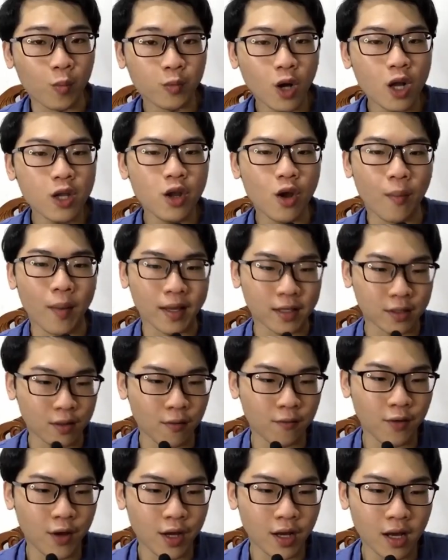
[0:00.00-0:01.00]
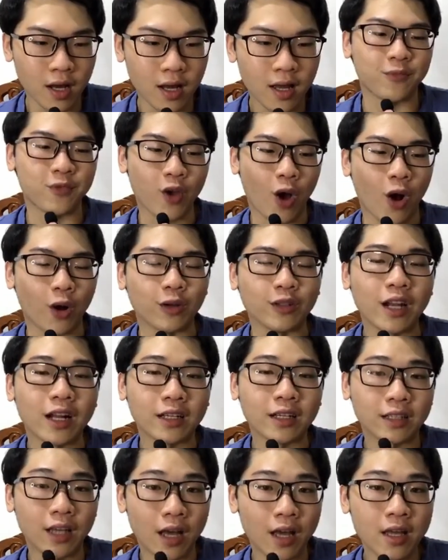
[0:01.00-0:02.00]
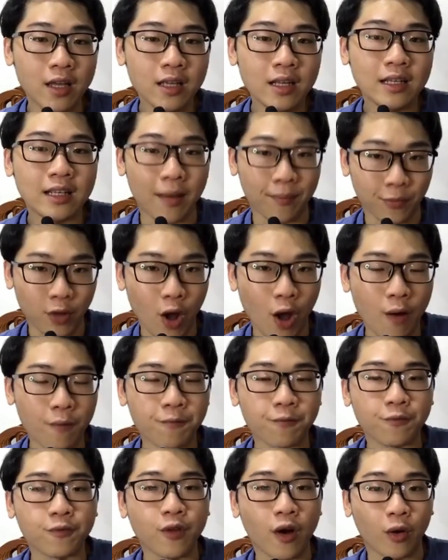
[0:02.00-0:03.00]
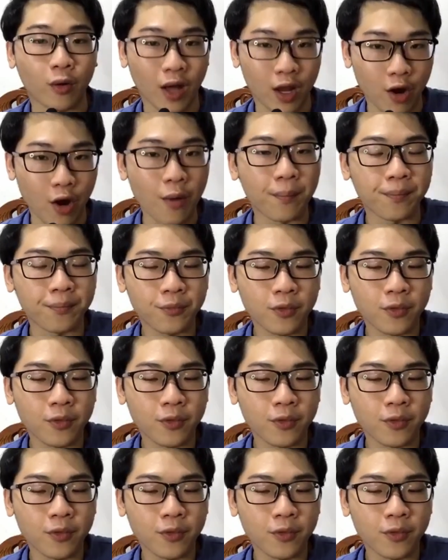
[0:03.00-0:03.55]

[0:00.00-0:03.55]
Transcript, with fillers: có nhiều bạn sinh viên á, chọn đăng ký làm thêm vào ca đêm